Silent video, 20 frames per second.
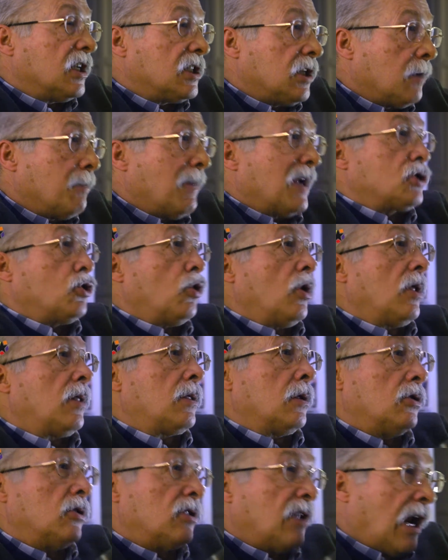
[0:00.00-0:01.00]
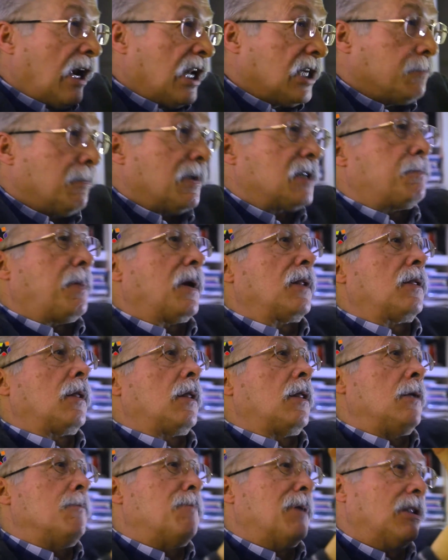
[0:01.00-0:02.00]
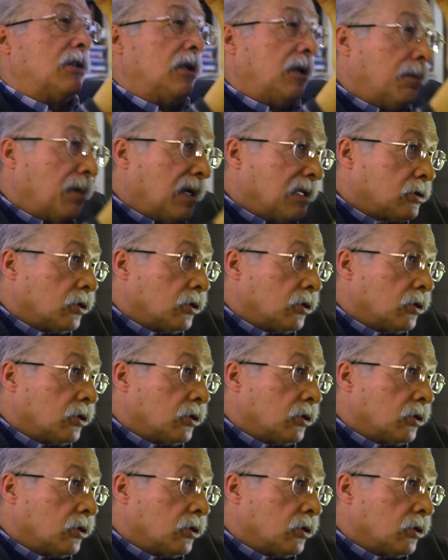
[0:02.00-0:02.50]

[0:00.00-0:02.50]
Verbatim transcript: ser más horizontales, más participativas,